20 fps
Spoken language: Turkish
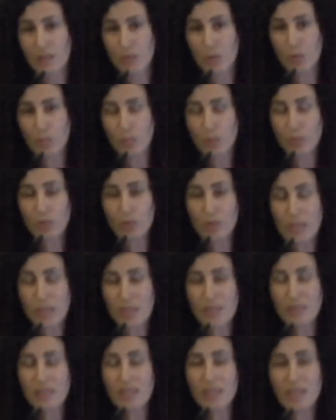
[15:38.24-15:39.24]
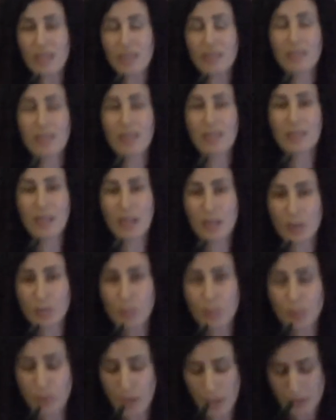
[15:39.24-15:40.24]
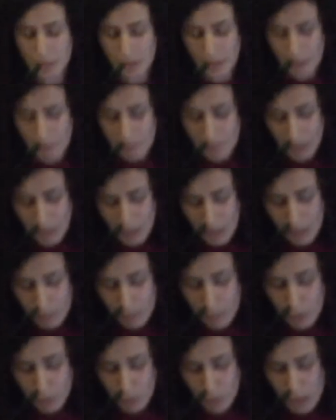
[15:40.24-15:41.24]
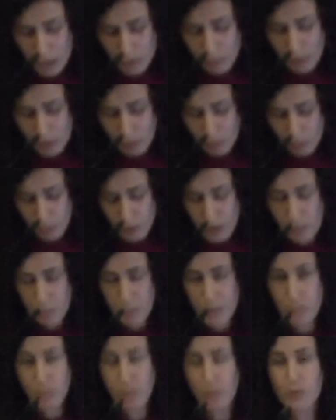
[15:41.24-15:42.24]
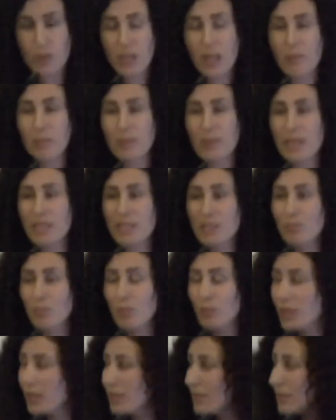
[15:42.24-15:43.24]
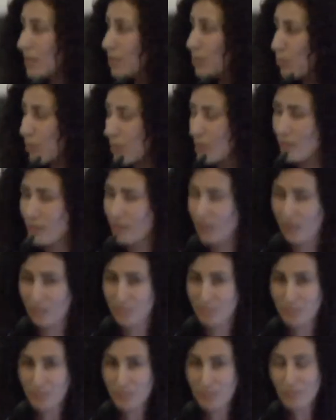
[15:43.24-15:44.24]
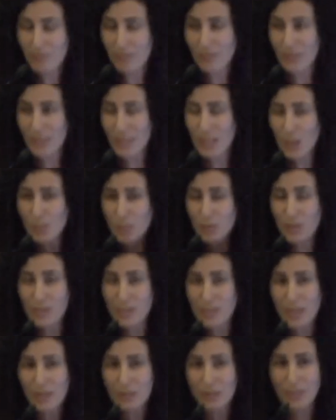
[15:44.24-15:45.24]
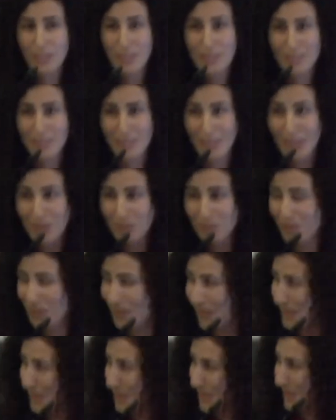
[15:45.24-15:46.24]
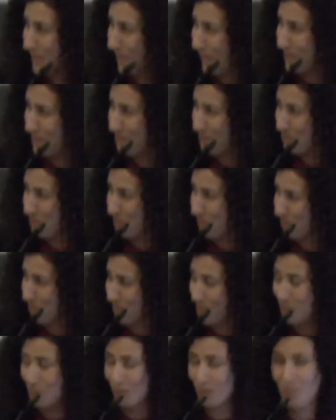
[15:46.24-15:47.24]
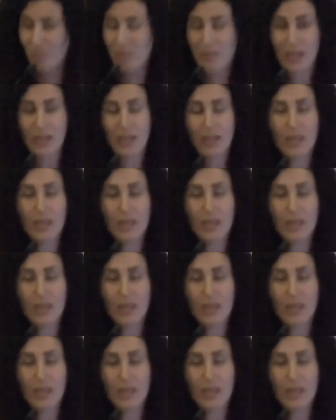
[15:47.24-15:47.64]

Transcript: sömürü düzeni din adına, Tanrı buyruğu adına meşrulaştırmak olduğunu hepimiz biliyoruz. Kapitalist modernite sürecinde hepinizin affına sığınarak birkaç şey daha söylemek istiyorum.